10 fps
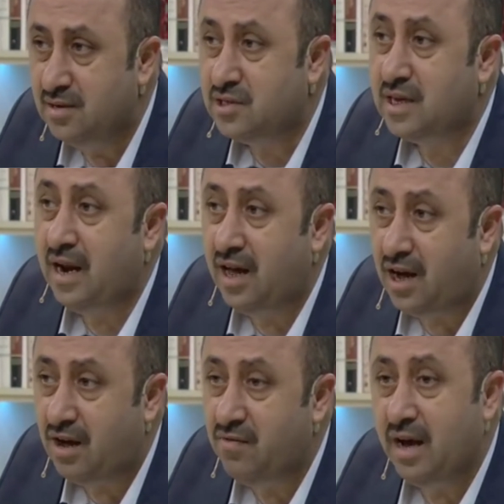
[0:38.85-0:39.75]

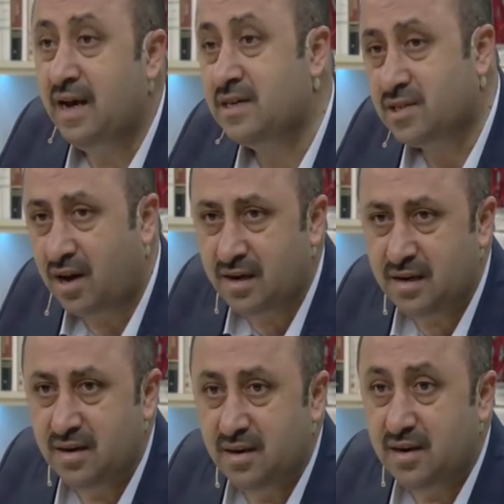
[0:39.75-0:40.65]
sela ve ezan